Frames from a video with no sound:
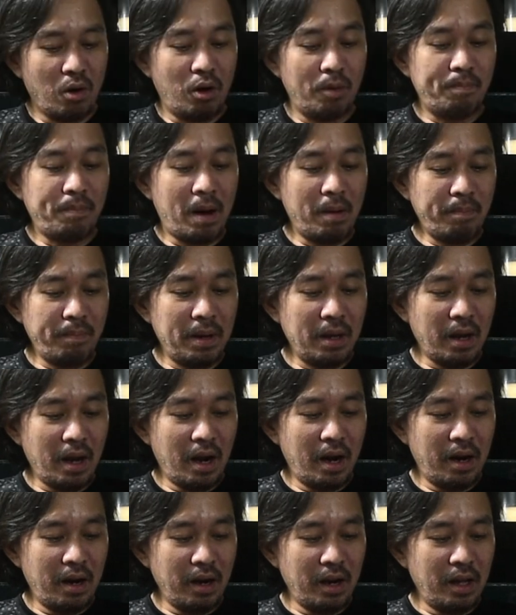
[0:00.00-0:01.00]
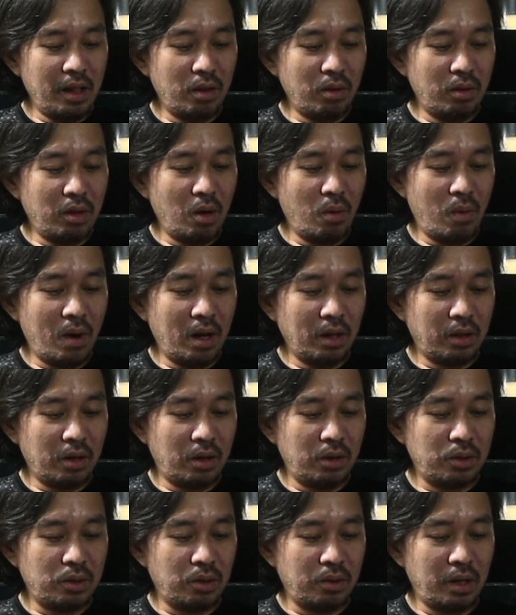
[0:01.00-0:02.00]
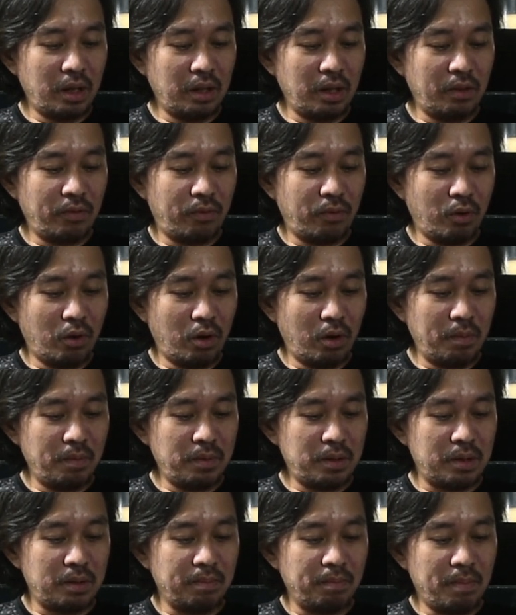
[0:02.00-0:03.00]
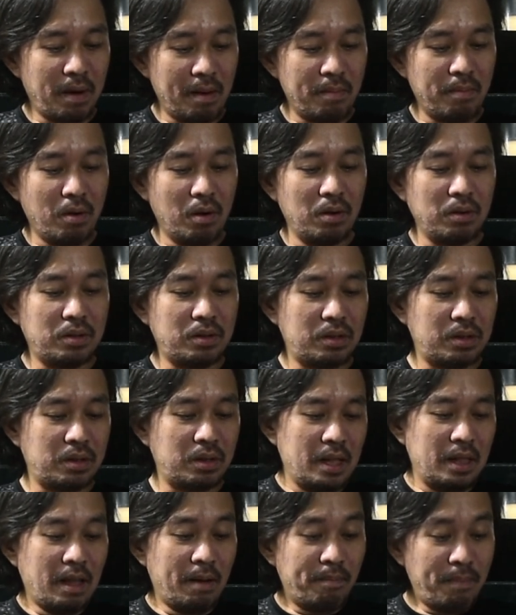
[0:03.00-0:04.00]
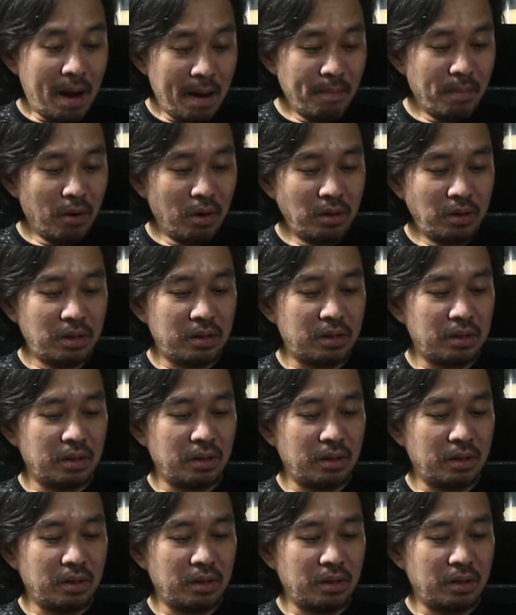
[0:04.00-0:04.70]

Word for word: or pumping air into the water so that it forms bubbles. The bubbles